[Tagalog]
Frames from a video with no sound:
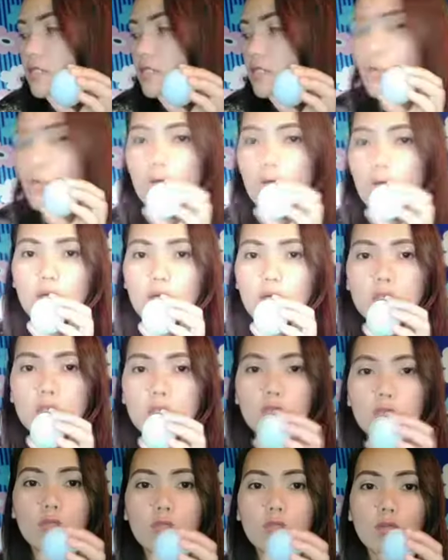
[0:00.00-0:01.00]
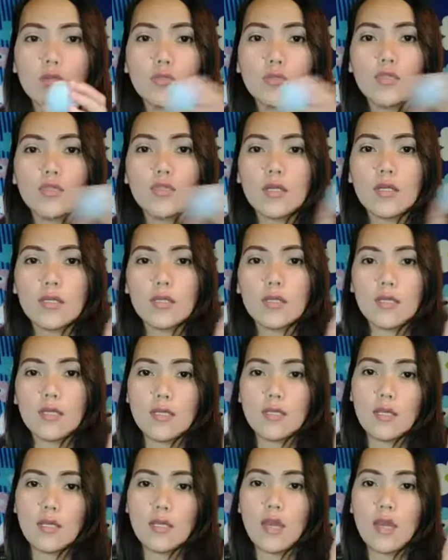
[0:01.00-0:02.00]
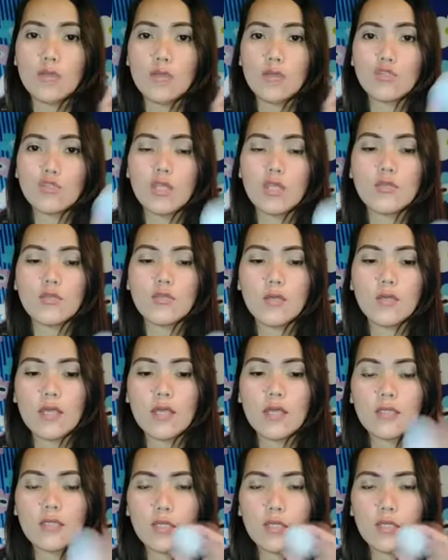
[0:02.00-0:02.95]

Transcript: So, ang una ko munang i-ano sa inyo guys,